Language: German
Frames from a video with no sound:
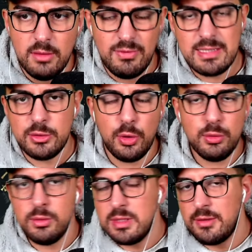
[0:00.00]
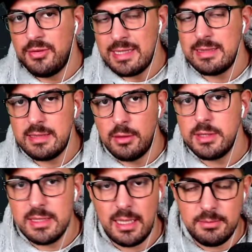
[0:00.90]
Was können nun diese Fixies
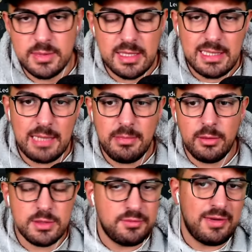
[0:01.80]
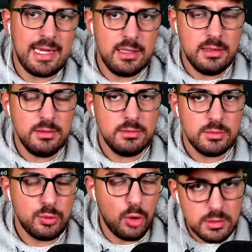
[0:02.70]
ausgraben? Sie graben aus Pfeile,
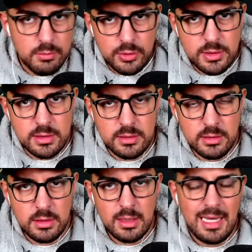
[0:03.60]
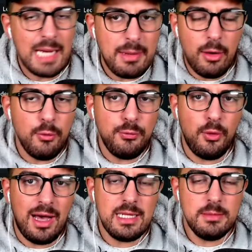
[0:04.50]
Goldmünzen, aber auch
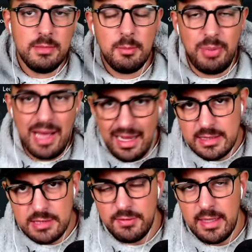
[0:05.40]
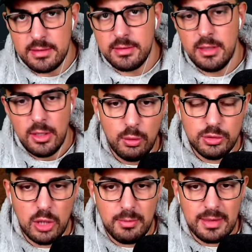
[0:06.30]
vor allem Palsphären. Und
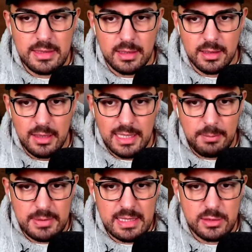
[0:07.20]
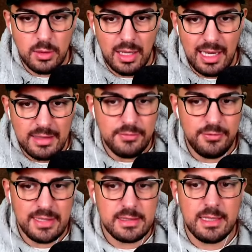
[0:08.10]
schaut mal hier, ich habe bis jetzt nur ein
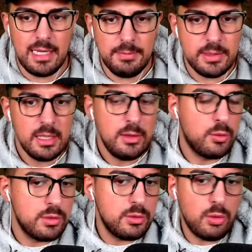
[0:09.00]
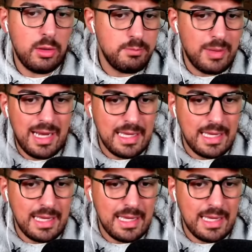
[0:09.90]
Fixie gehabt und noch ein paar